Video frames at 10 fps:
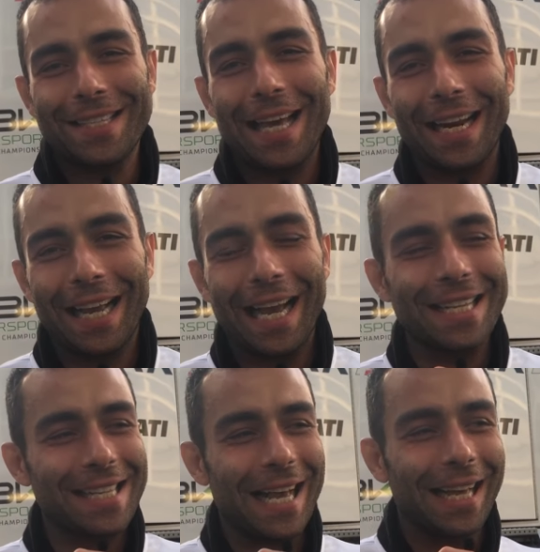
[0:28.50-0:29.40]
stare a
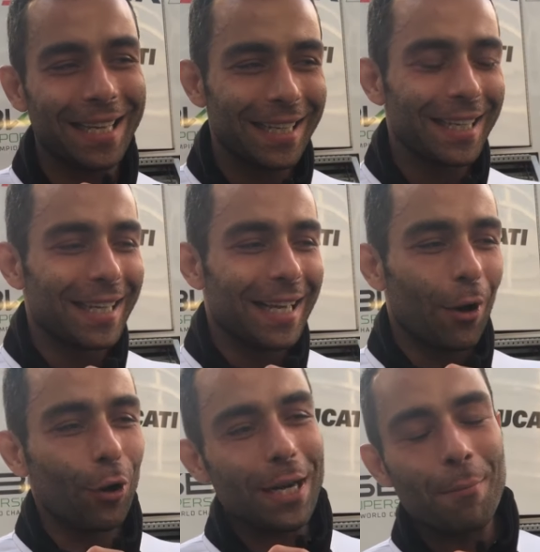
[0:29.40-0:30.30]
casa
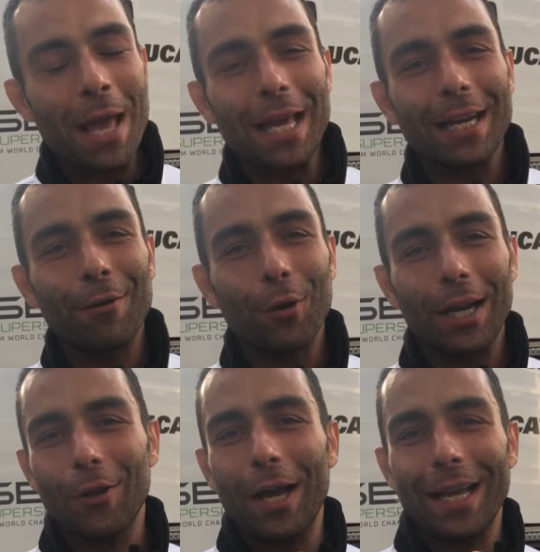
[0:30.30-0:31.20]
poi in America mi
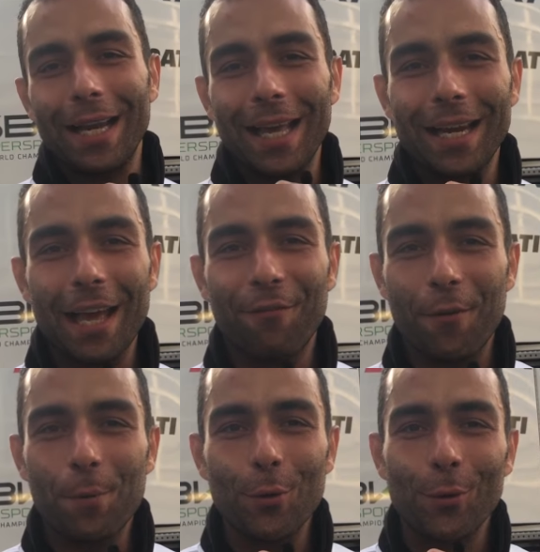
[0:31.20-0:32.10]
guardo anche le, le
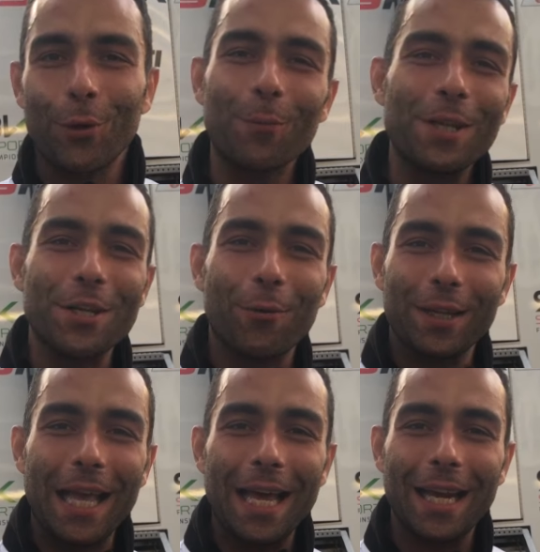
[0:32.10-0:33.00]
FP1, comincio a
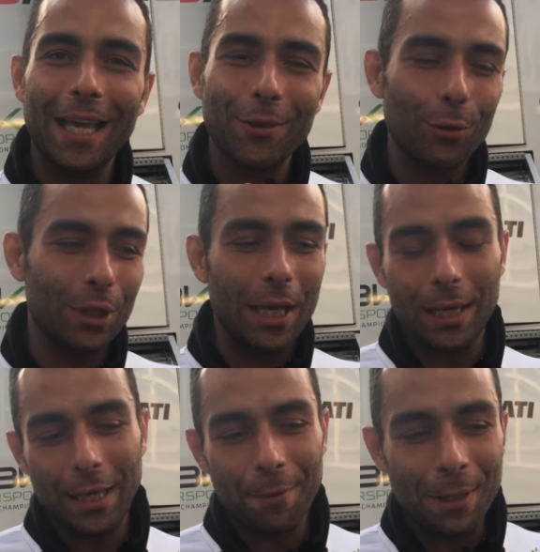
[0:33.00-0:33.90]
guardare
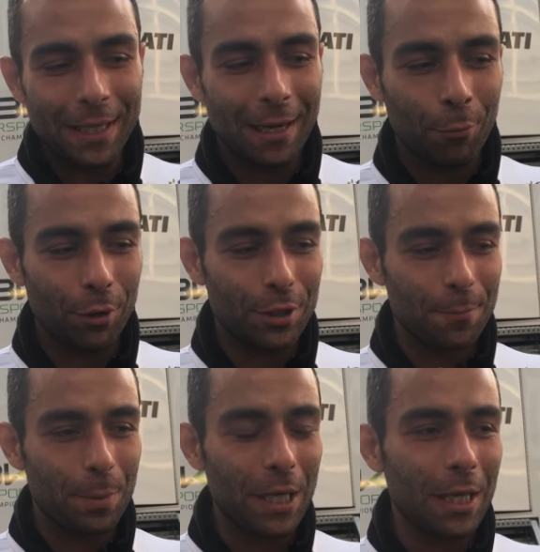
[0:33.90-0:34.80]
tutte, eh. chiaramente la
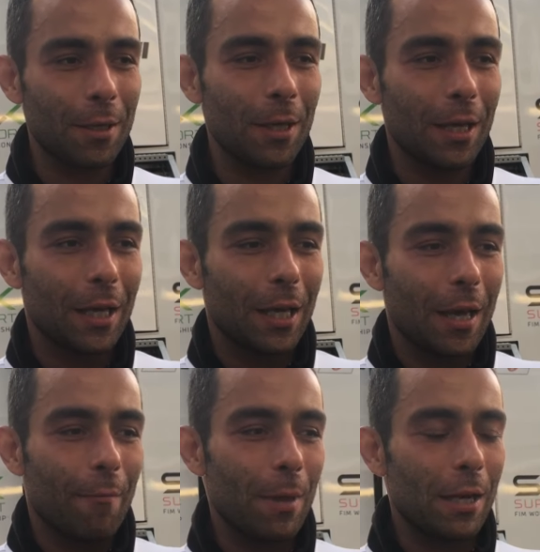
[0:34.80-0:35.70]
MotoGP
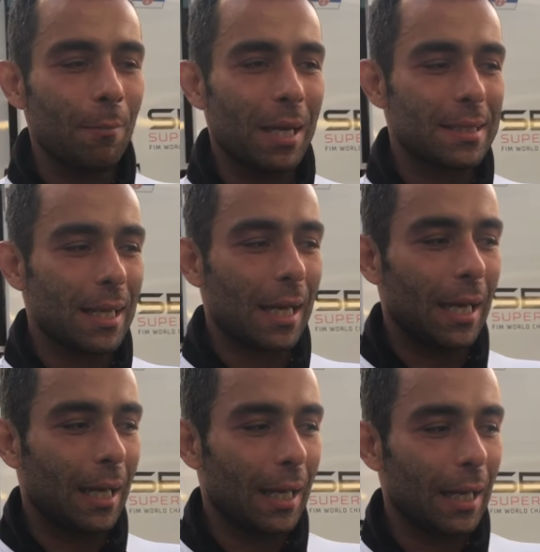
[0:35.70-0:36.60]
mi è
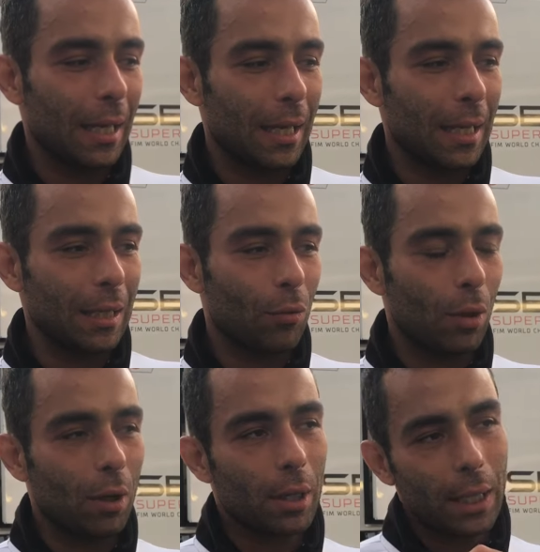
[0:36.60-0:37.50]
rimasta nel
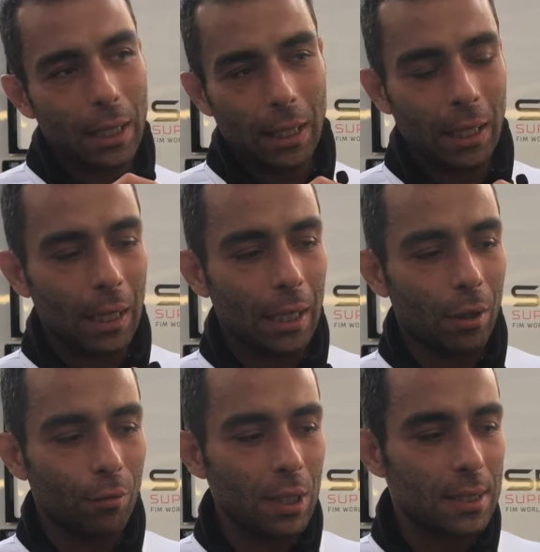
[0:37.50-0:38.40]
cuore e
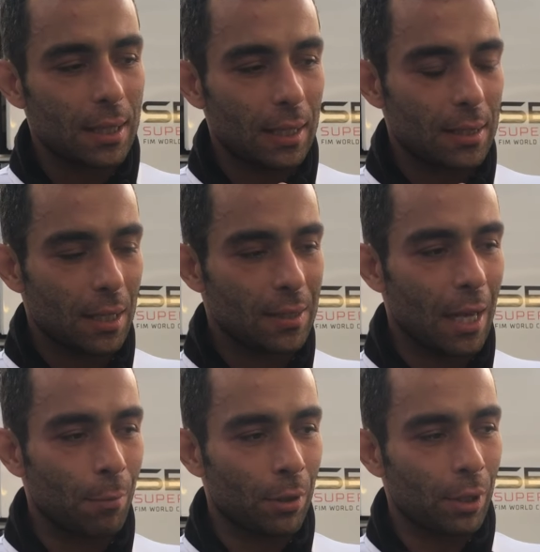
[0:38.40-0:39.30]
l'ho vista sia
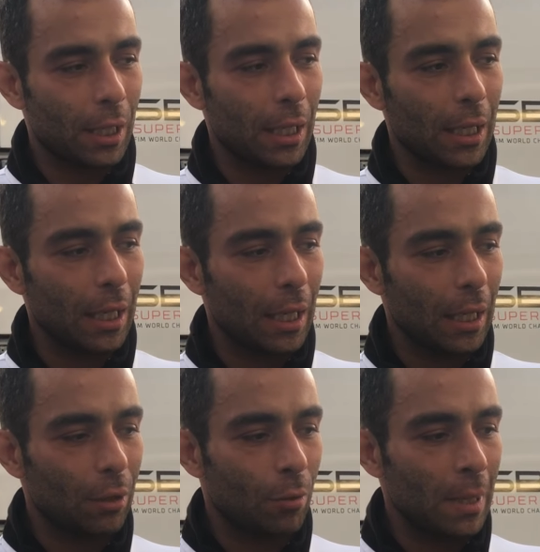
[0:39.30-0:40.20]
sabato che,
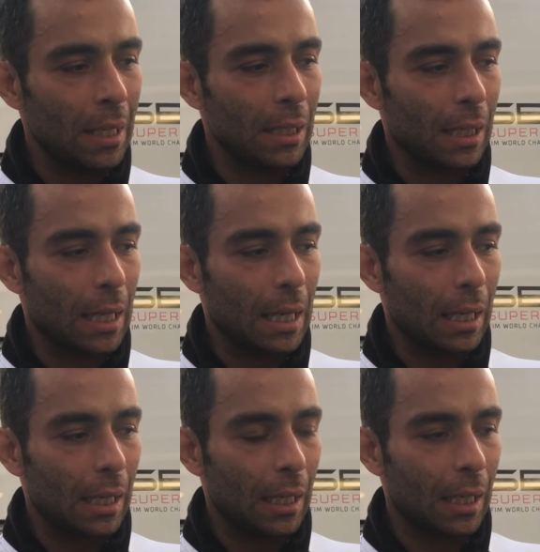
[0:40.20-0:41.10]
che
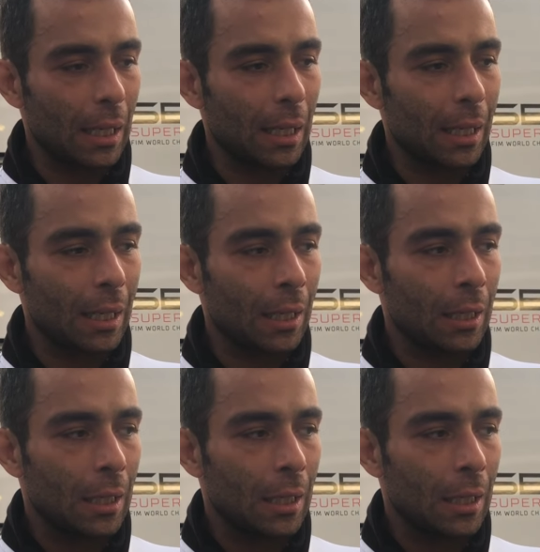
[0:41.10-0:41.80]
domenica. E,